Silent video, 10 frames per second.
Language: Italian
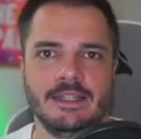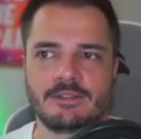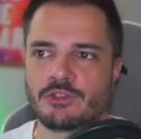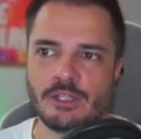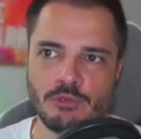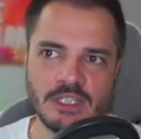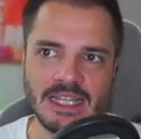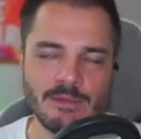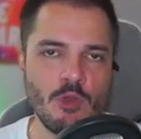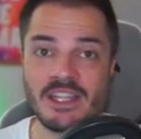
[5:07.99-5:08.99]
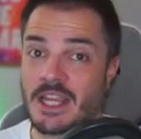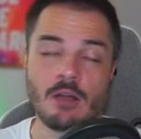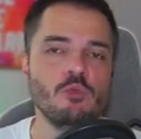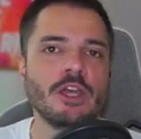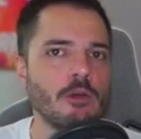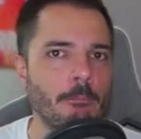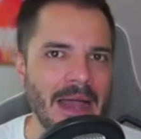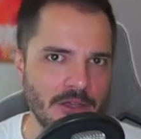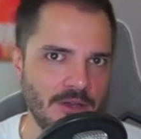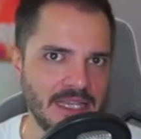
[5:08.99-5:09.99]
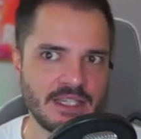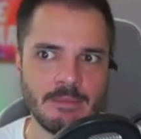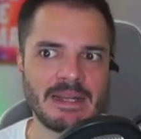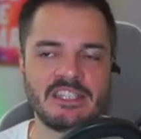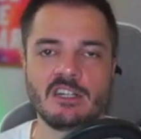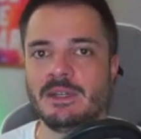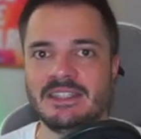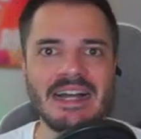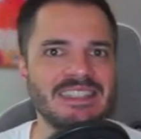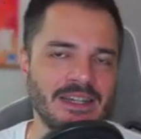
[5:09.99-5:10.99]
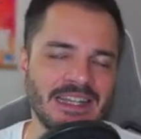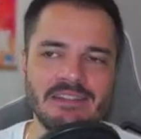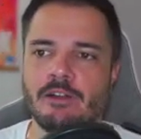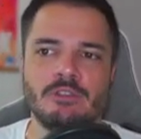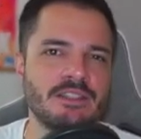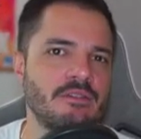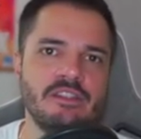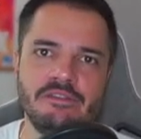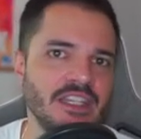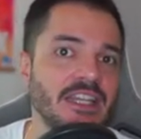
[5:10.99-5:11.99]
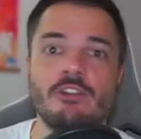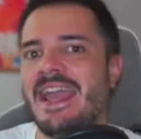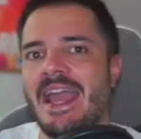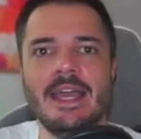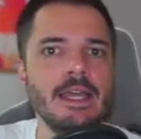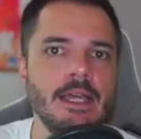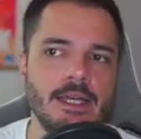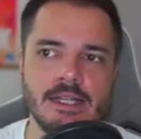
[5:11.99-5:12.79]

sostenuti da AWS che comunque non paiono essere particolarmente alti perché la valutazione di FIG non è eh,